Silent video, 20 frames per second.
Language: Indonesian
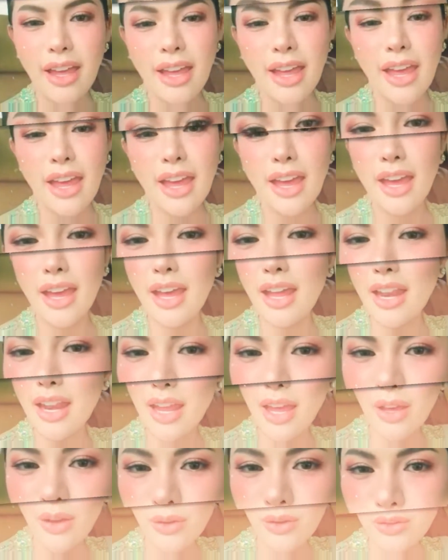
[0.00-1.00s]
begitu
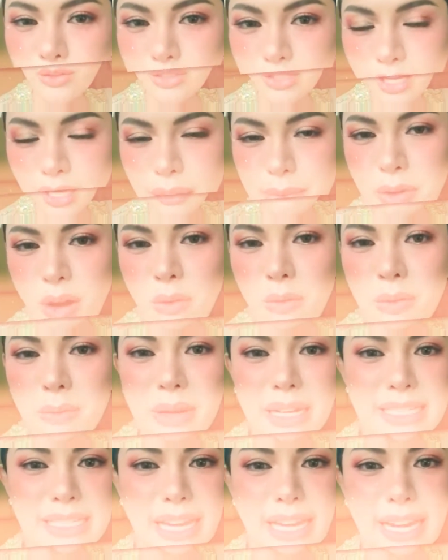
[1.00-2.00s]
alur
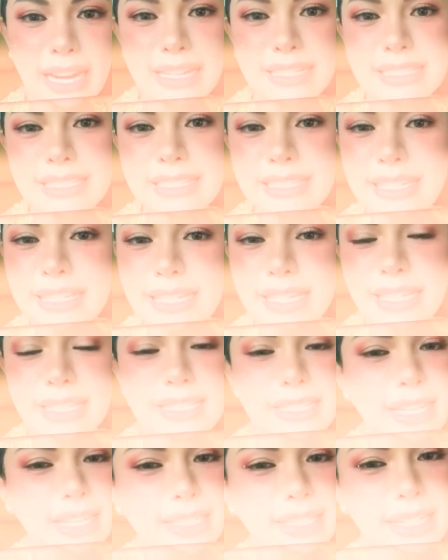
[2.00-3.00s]
ceritanya
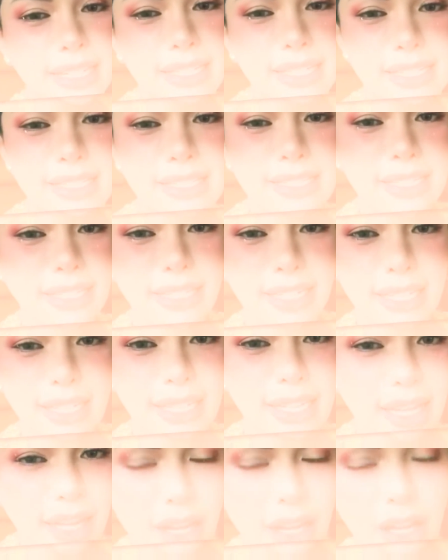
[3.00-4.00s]
ujar Nikita Mirjani